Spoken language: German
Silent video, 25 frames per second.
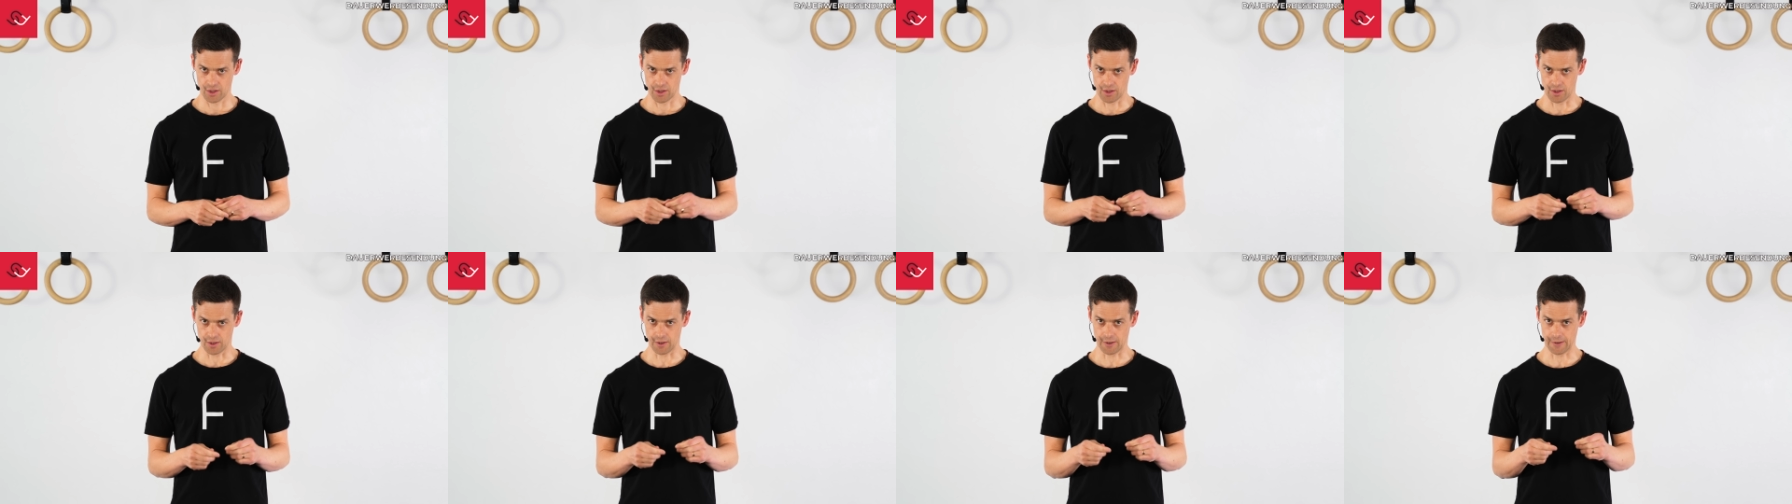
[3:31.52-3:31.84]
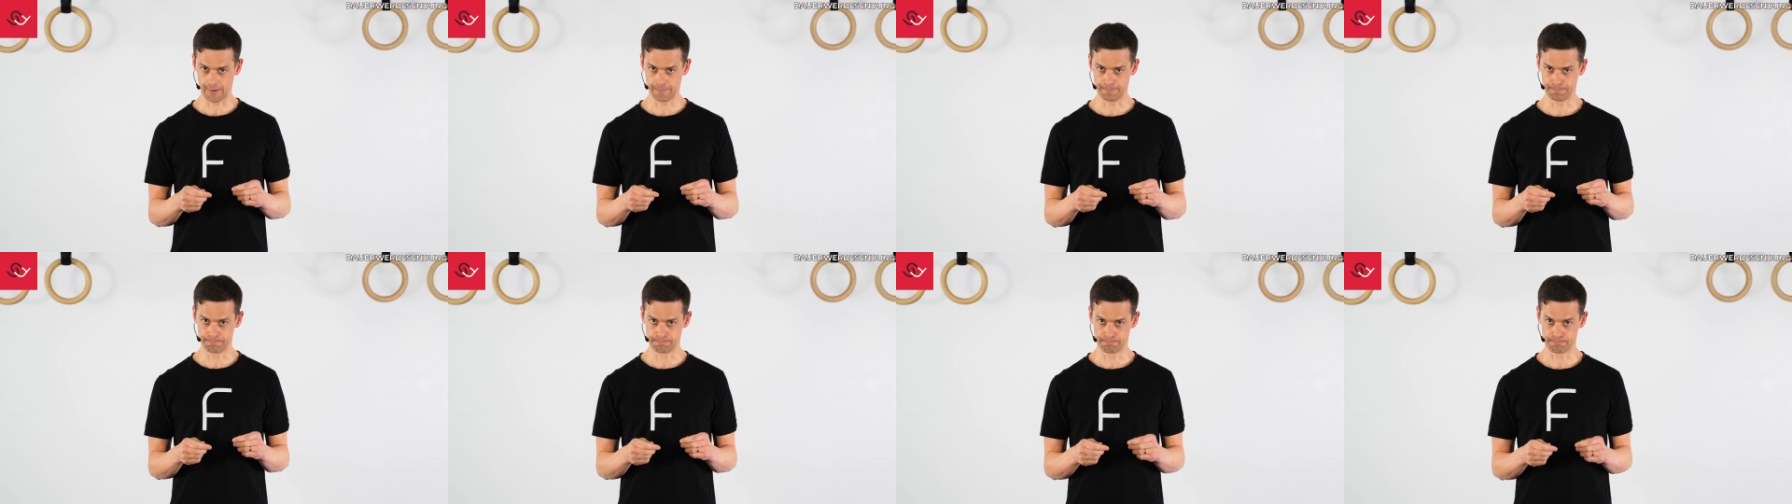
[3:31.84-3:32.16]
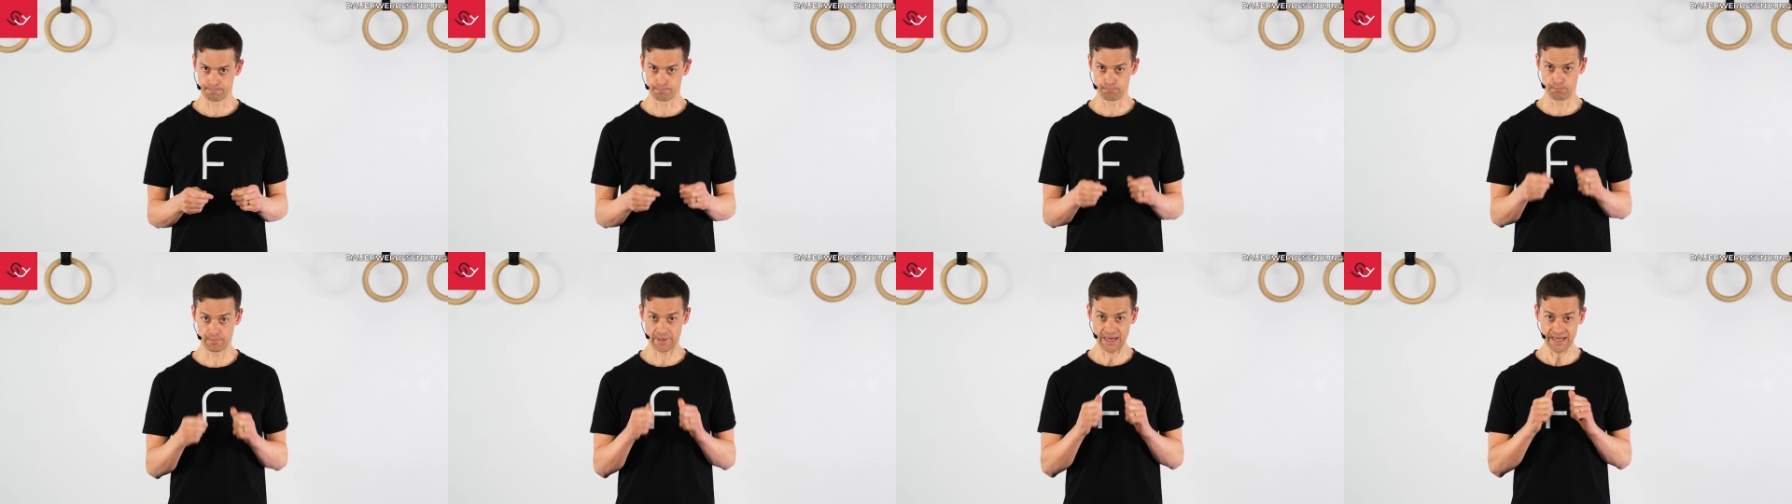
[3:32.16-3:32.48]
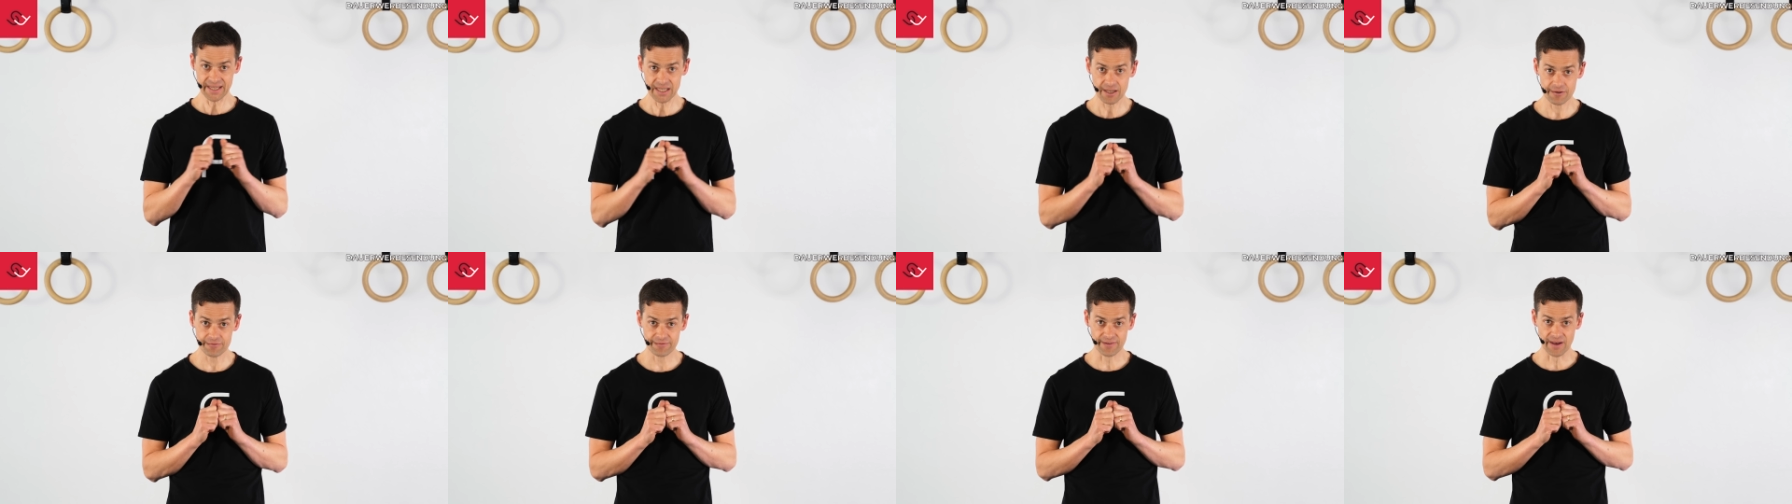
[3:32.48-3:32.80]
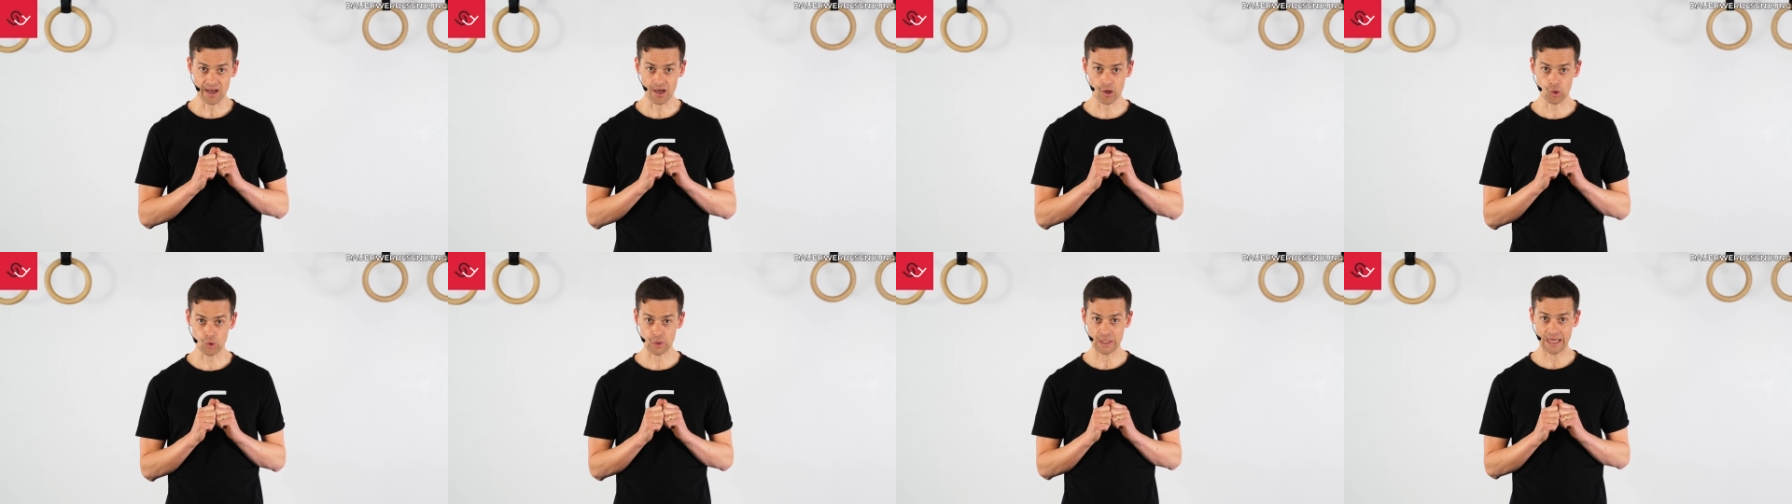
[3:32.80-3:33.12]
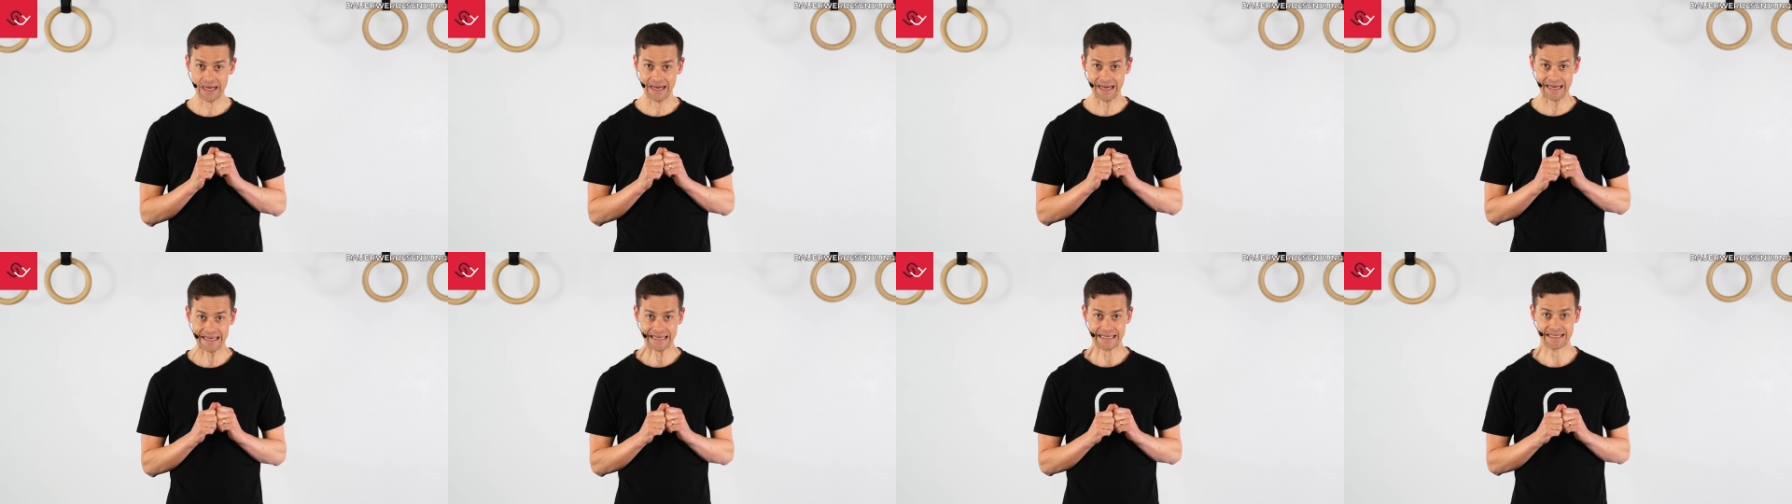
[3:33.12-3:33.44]
Ähm, meiner Erfahrung
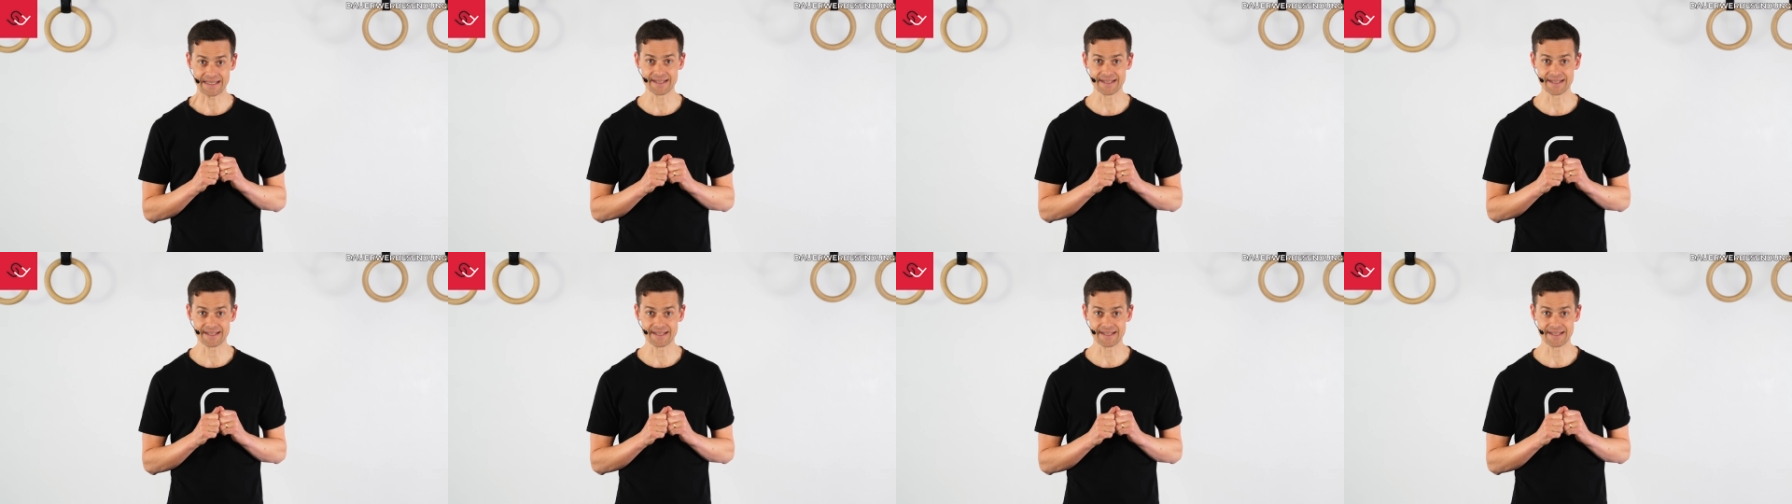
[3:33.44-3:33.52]
nach